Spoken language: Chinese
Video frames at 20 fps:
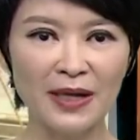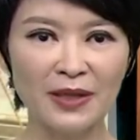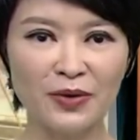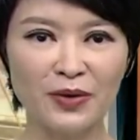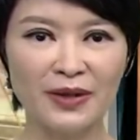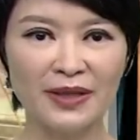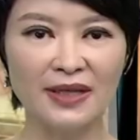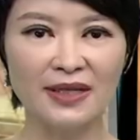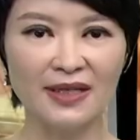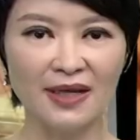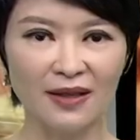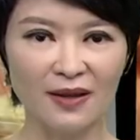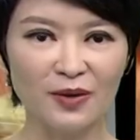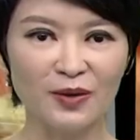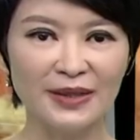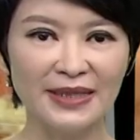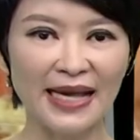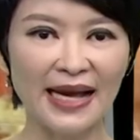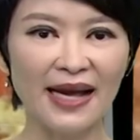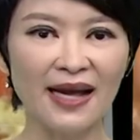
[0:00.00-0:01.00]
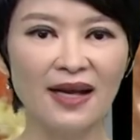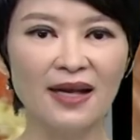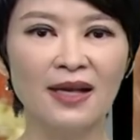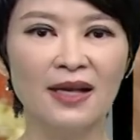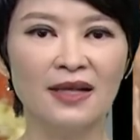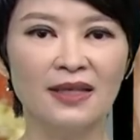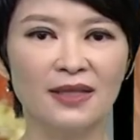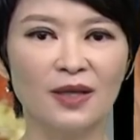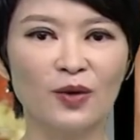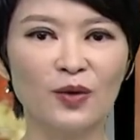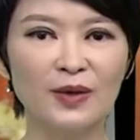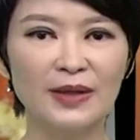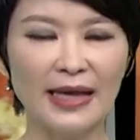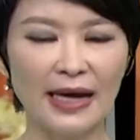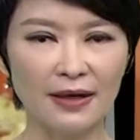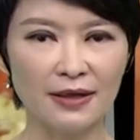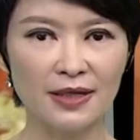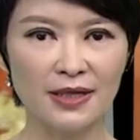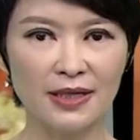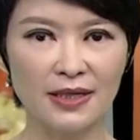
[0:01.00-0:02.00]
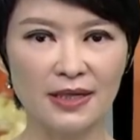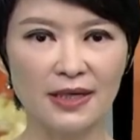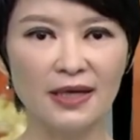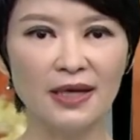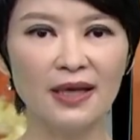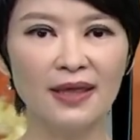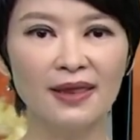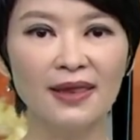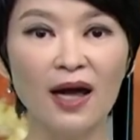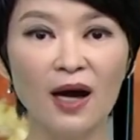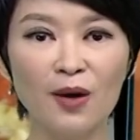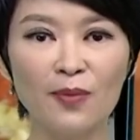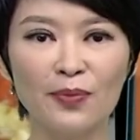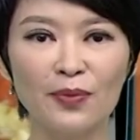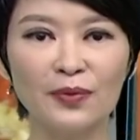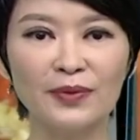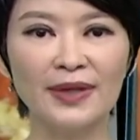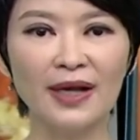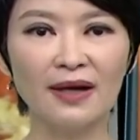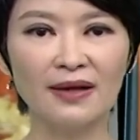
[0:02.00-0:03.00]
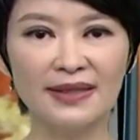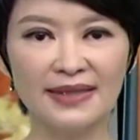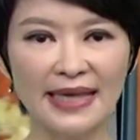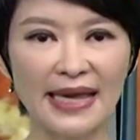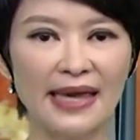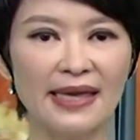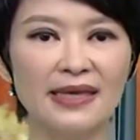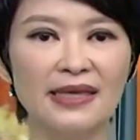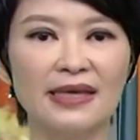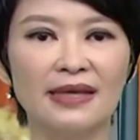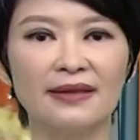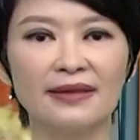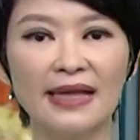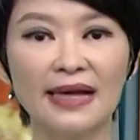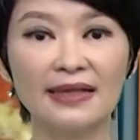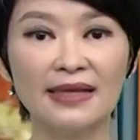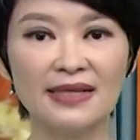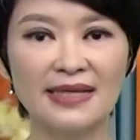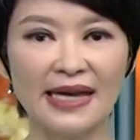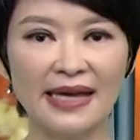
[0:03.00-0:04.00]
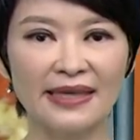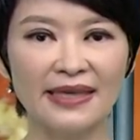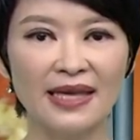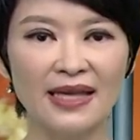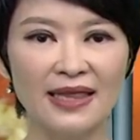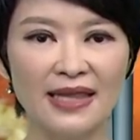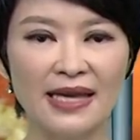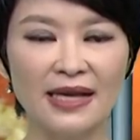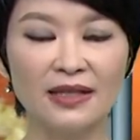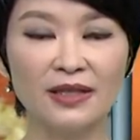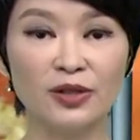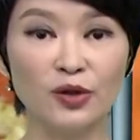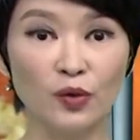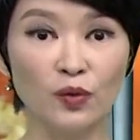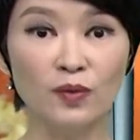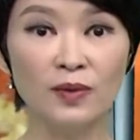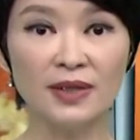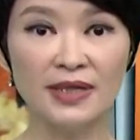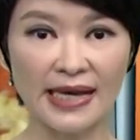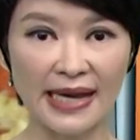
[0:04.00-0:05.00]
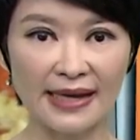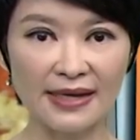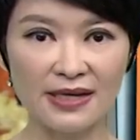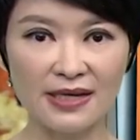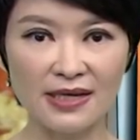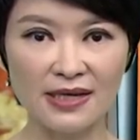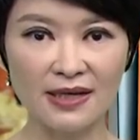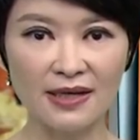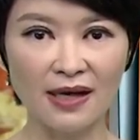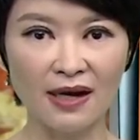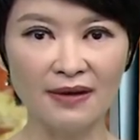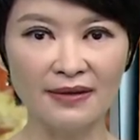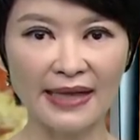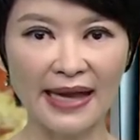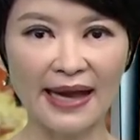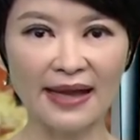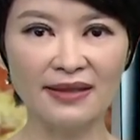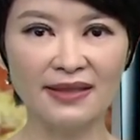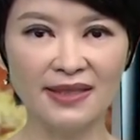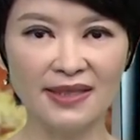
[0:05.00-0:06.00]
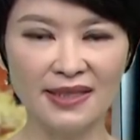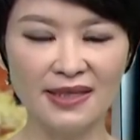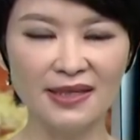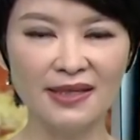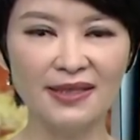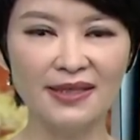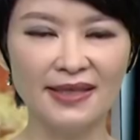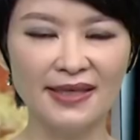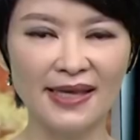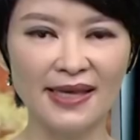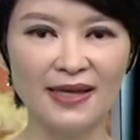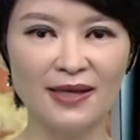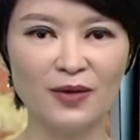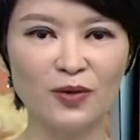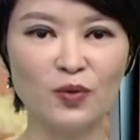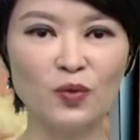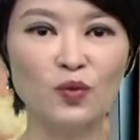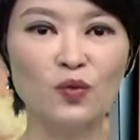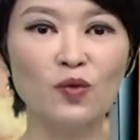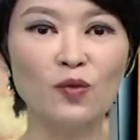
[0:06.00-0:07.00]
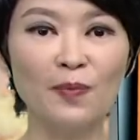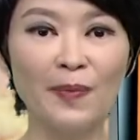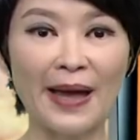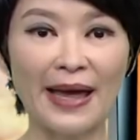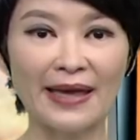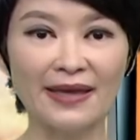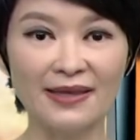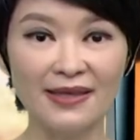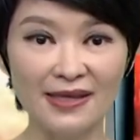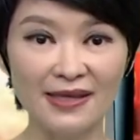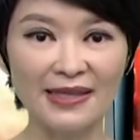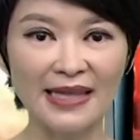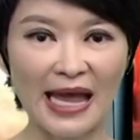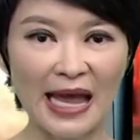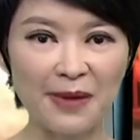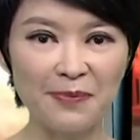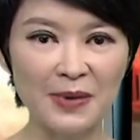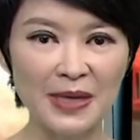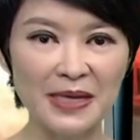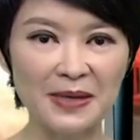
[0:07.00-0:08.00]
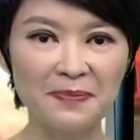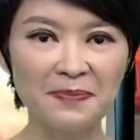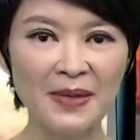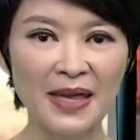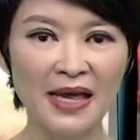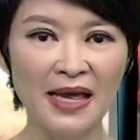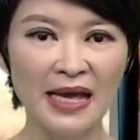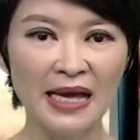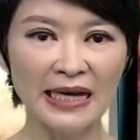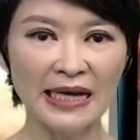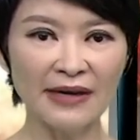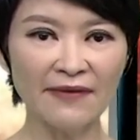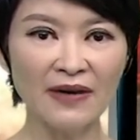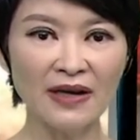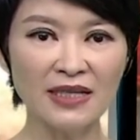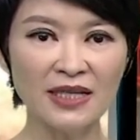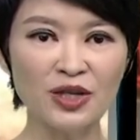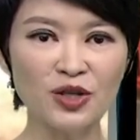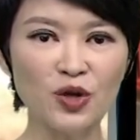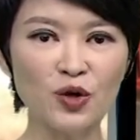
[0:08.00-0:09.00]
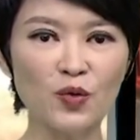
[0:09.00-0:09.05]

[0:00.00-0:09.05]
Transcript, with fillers: 万吨的小龙虾，从养殖、捞捕到餐饮，它的产业链总产值高达七千五百亿台币。开放新